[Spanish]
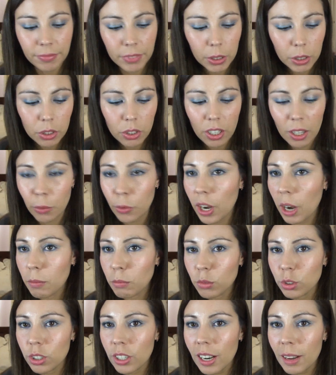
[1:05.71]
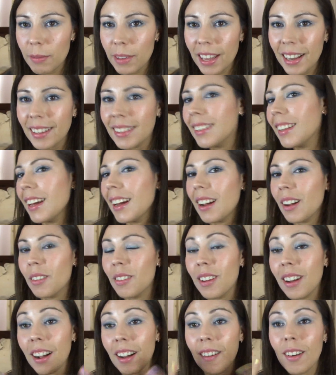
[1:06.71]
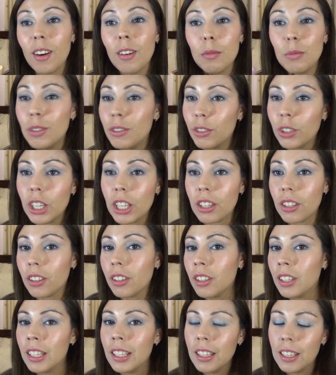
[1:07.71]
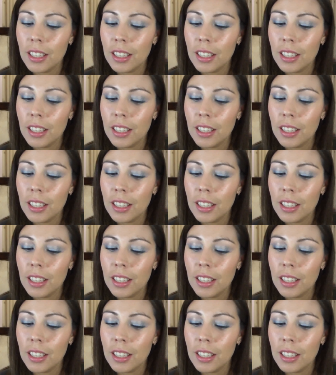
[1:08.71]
Cuento que duran mucho en la piel, te dejan un acabado muy bonito